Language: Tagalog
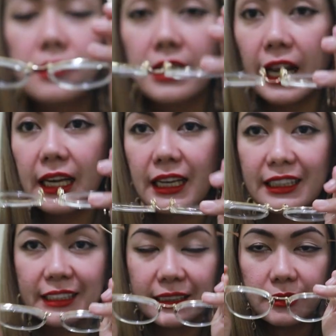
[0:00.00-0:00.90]
Try
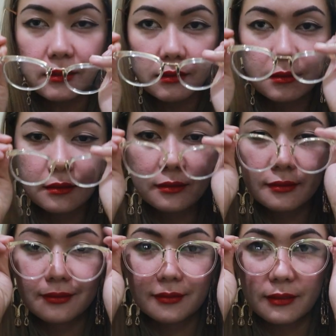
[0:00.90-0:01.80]
natin.
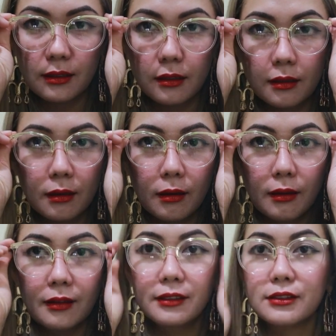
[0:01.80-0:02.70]

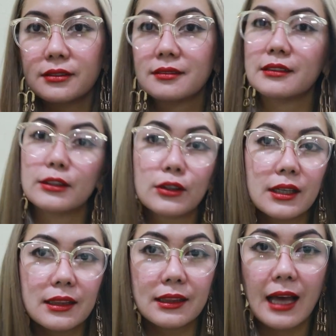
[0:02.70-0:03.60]
Yan. Look
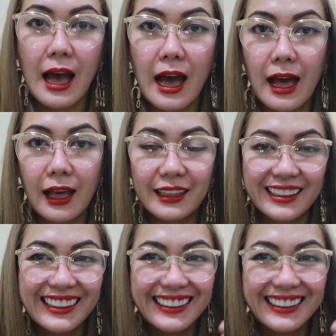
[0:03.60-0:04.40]
at that.